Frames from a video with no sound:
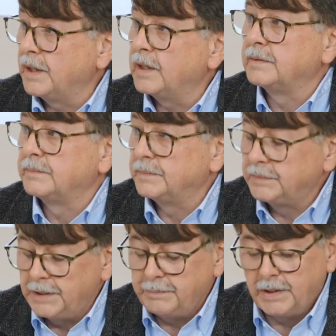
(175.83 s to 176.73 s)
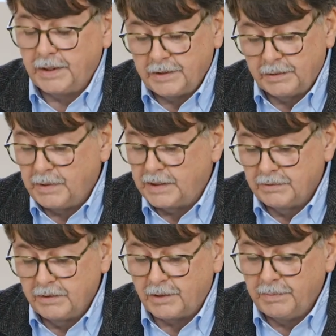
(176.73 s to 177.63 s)
Ja, in dem Bereich haben wir also
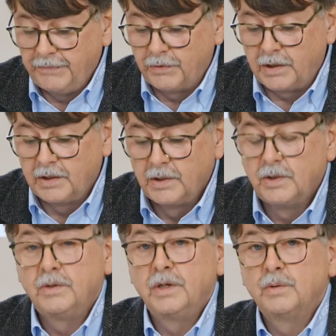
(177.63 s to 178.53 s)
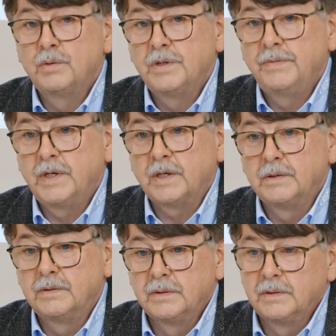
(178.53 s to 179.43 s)
nach wie vor eine gute
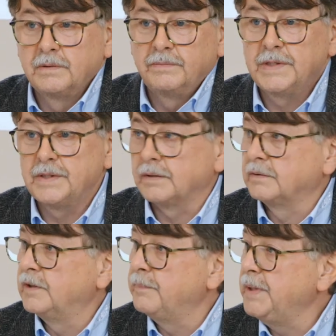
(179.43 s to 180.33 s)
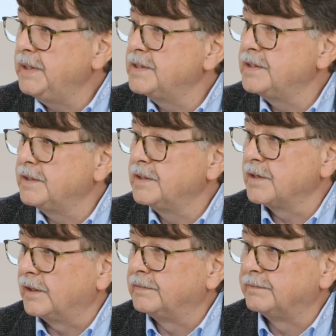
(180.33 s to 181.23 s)
Wirkung und wie gesagt, da bietet sich das
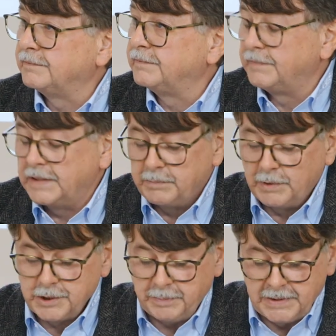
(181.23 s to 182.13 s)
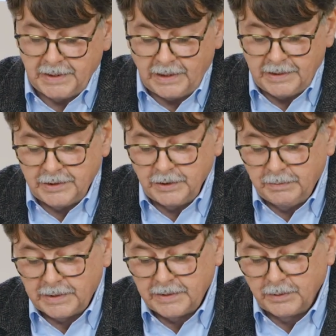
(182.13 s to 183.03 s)
an, wenn einmal speziell die
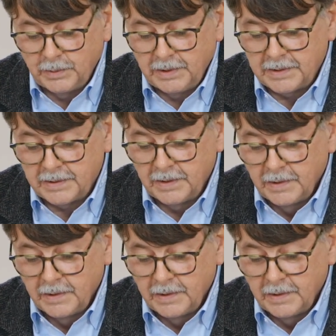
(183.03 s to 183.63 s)
Situation ist.